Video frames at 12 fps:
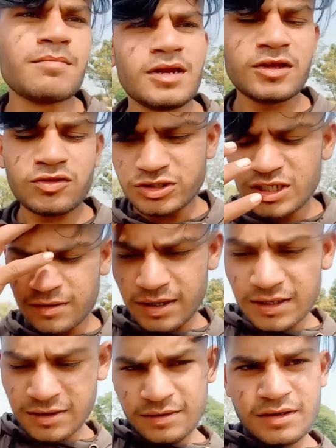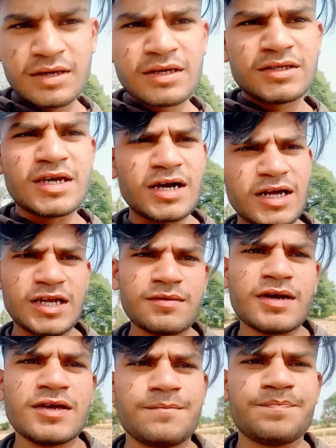सोचा भाई क्या करे
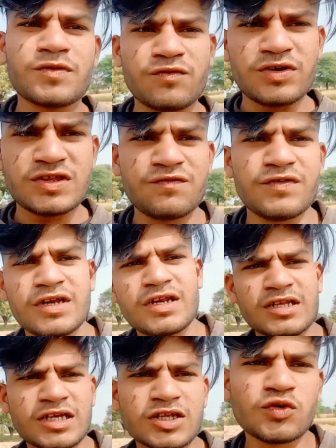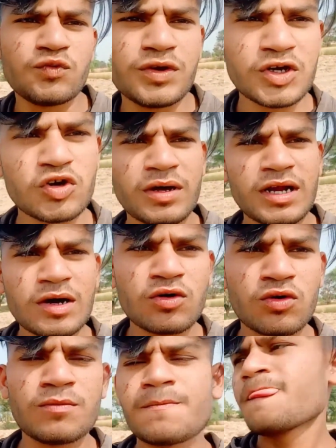भाई वैसे फ्री रहते तो वीडियो बनाओ
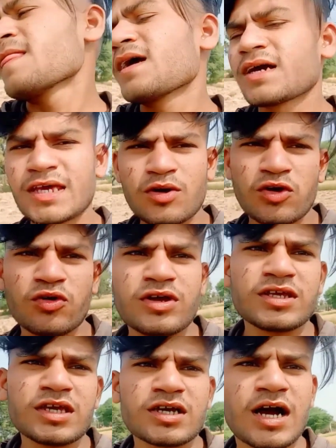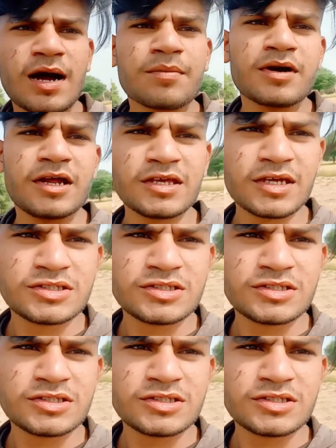गेम होएंगे काम करेंगे